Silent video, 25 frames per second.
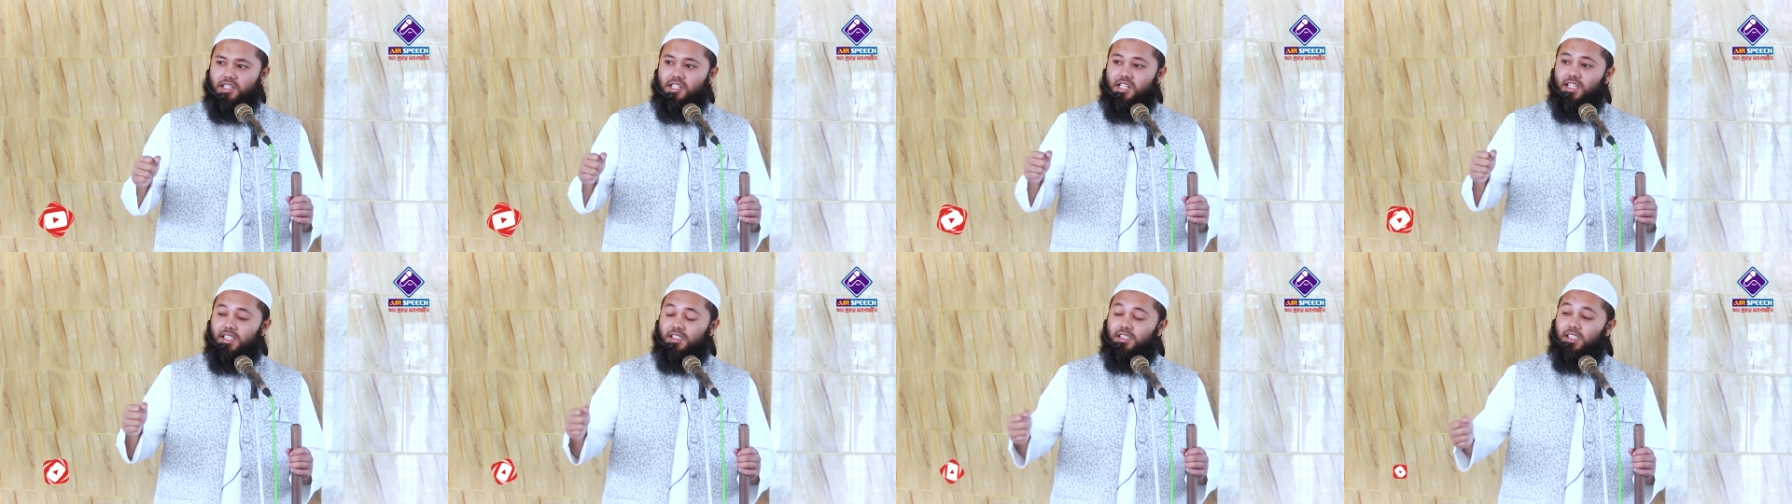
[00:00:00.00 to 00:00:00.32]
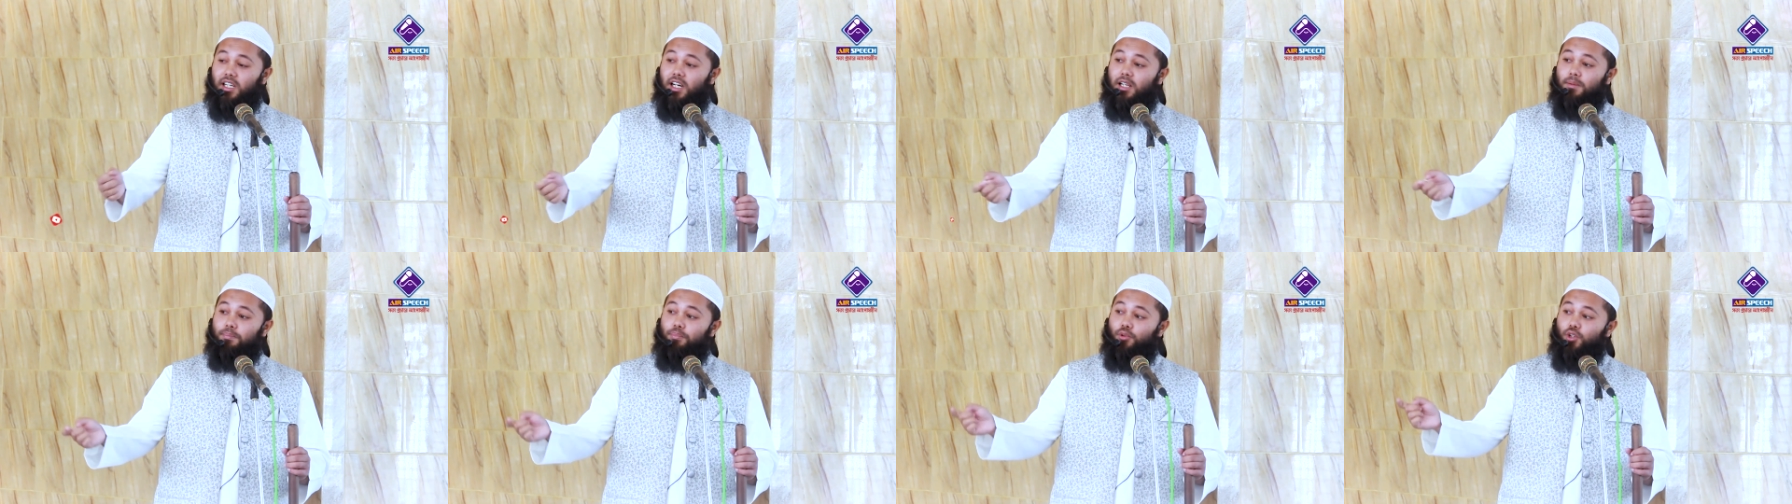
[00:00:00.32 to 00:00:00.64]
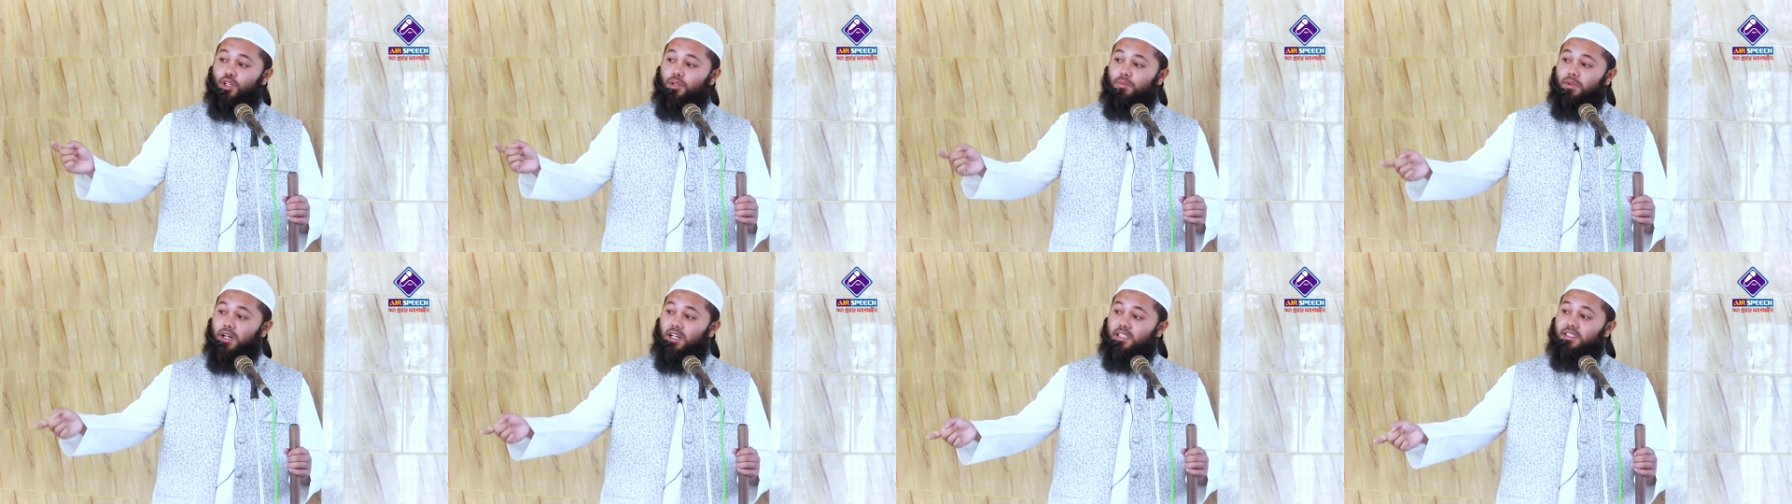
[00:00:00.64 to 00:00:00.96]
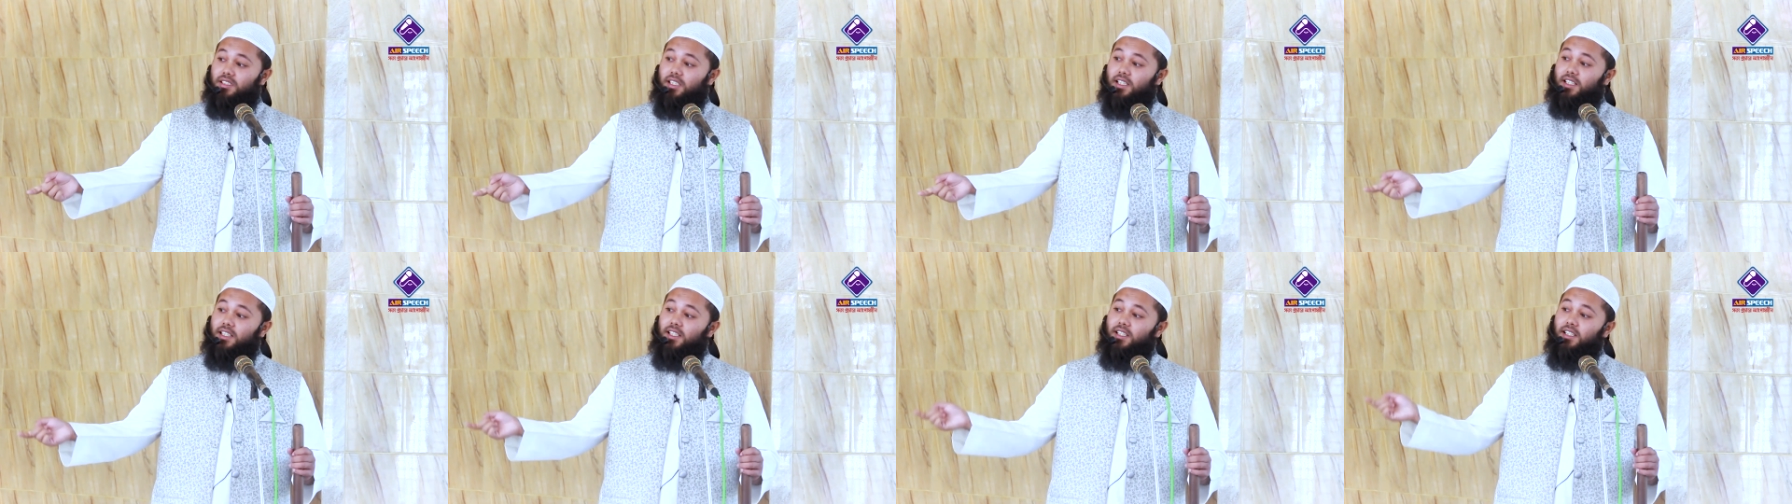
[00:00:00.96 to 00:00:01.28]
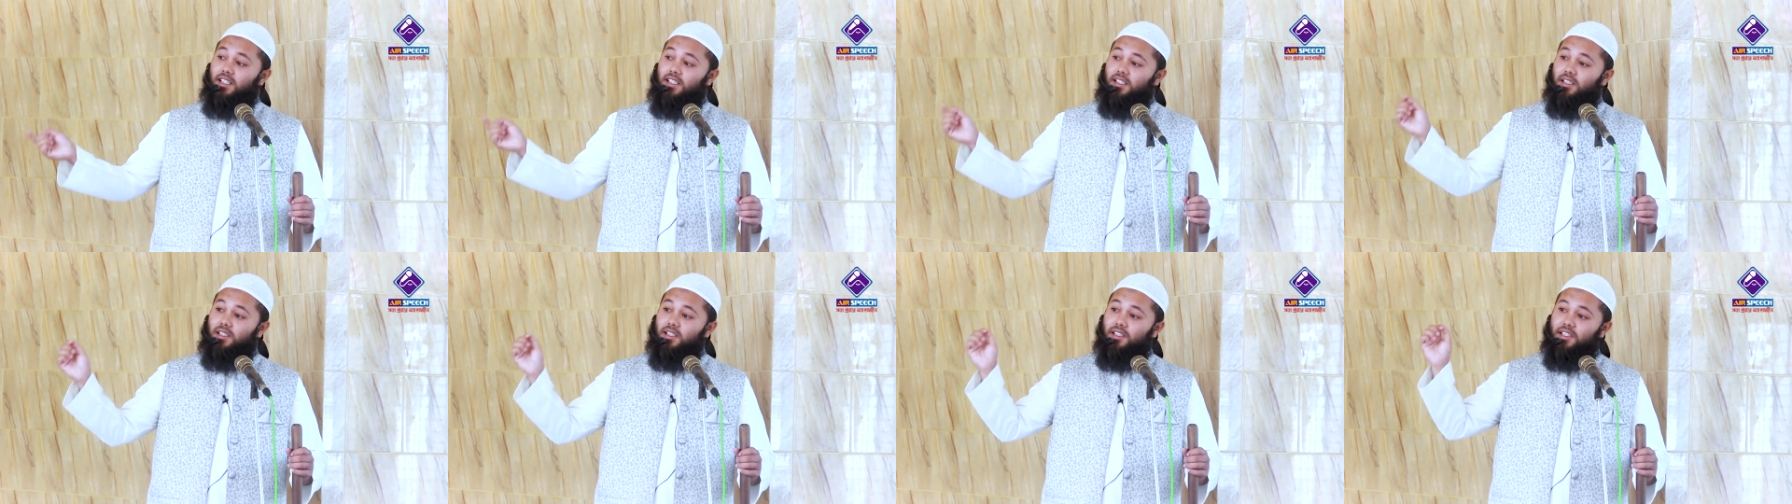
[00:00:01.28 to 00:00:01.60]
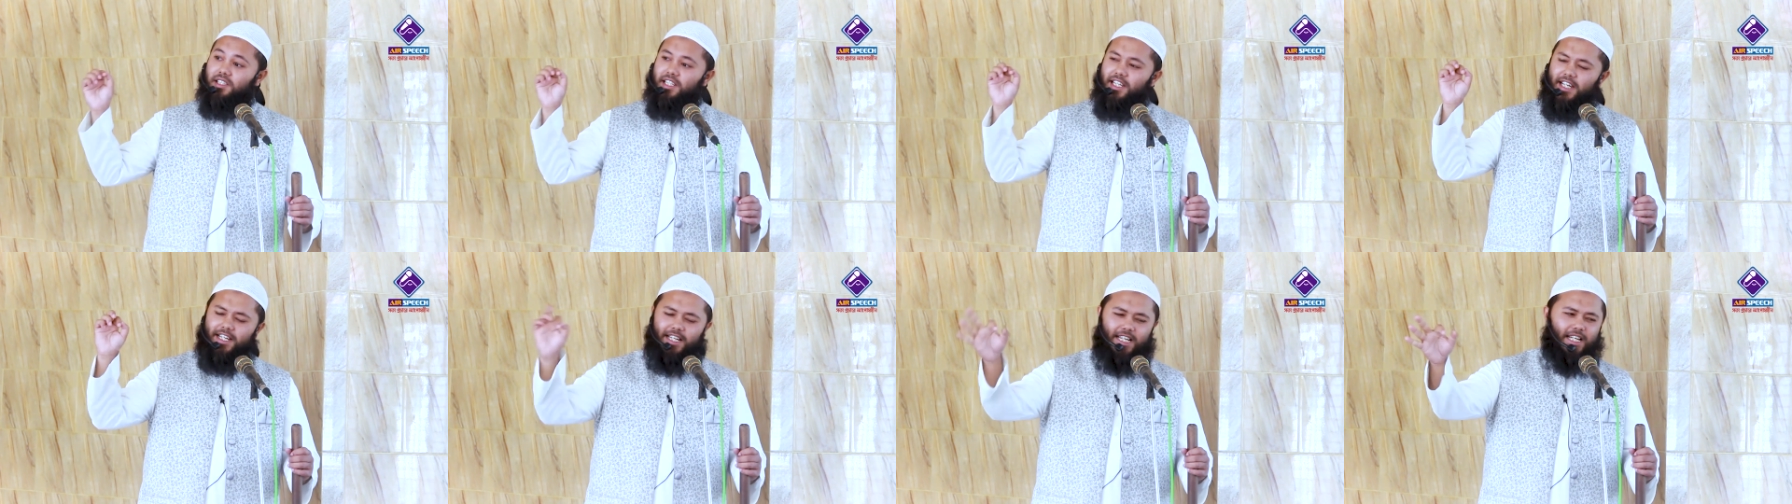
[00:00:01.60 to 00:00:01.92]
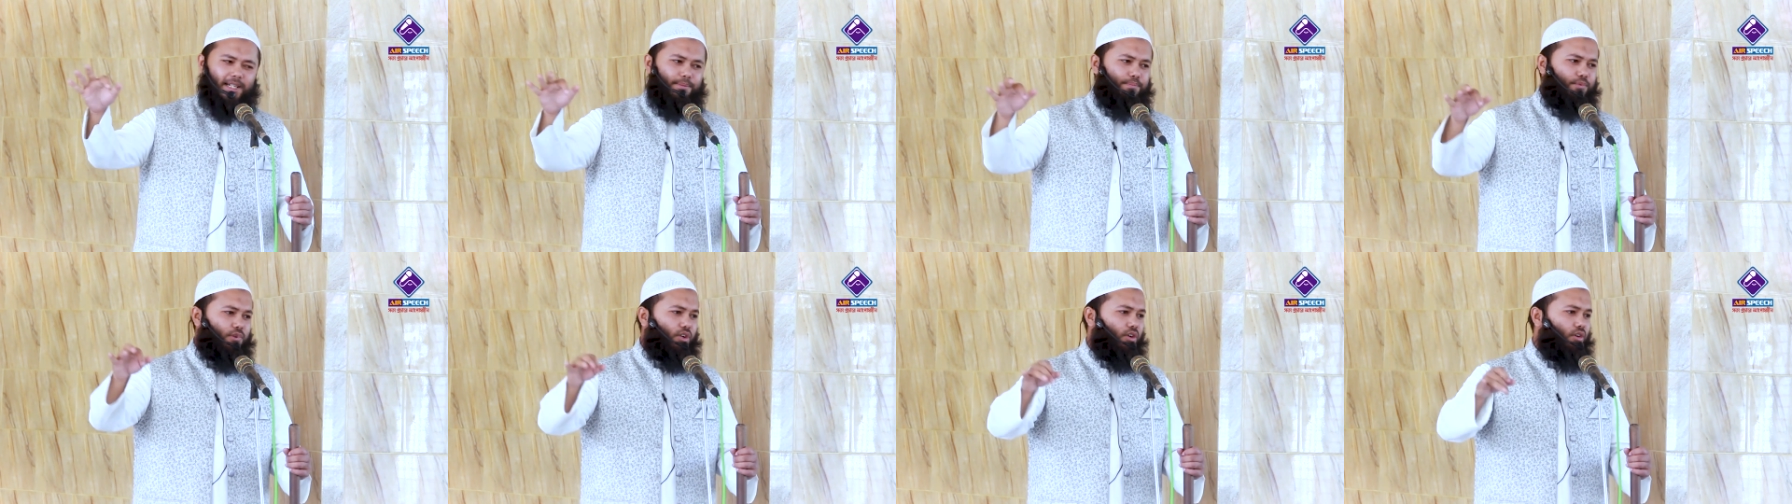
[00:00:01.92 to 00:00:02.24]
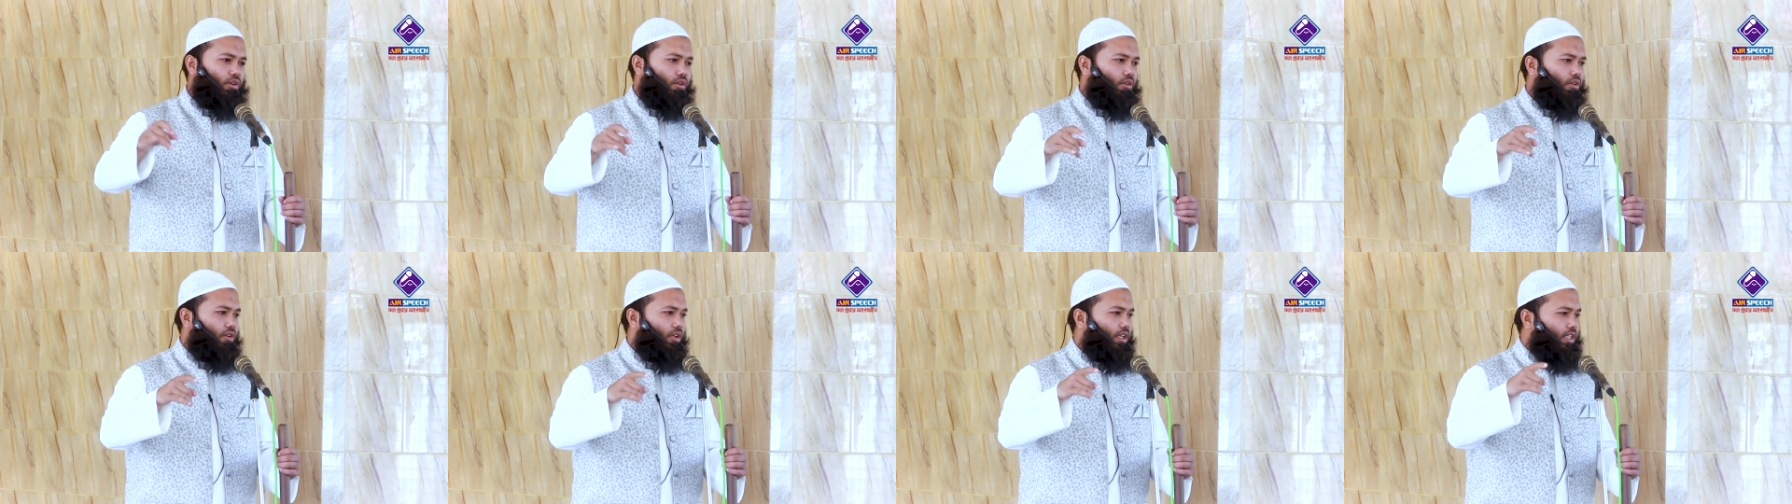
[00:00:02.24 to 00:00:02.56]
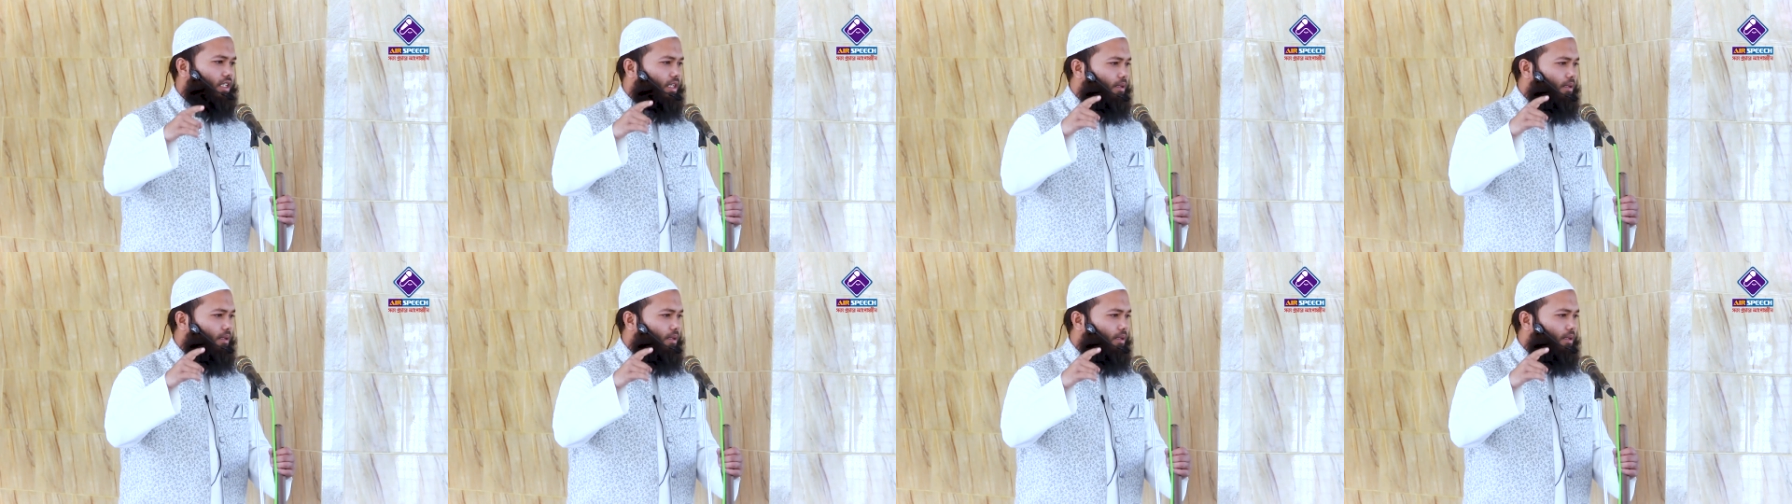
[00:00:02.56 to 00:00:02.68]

সে তার পরিবার তাকে নিক্ষেপ করলো